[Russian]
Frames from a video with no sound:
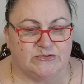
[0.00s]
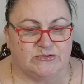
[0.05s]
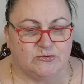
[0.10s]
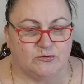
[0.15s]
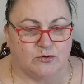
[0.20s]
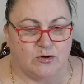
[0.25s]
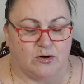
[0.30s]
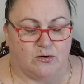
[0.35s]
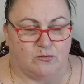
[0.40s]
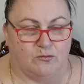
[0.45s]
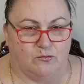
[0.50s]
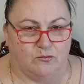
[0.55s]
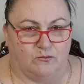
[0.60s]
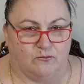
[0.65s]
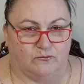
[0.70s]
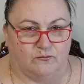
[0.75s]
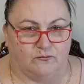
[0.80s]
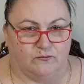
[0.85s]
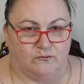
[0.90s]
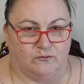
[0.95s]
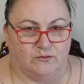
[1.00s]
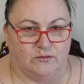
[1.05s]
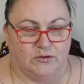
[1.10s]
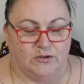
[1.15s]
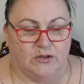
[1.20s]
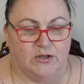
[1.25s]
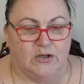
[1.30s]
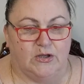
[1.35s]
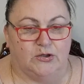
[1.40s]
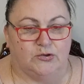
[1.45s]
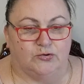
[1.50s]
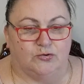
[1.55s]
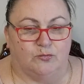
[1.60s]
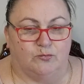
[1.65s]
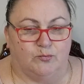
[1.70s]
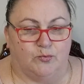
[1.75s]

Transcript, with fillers: без дураков, то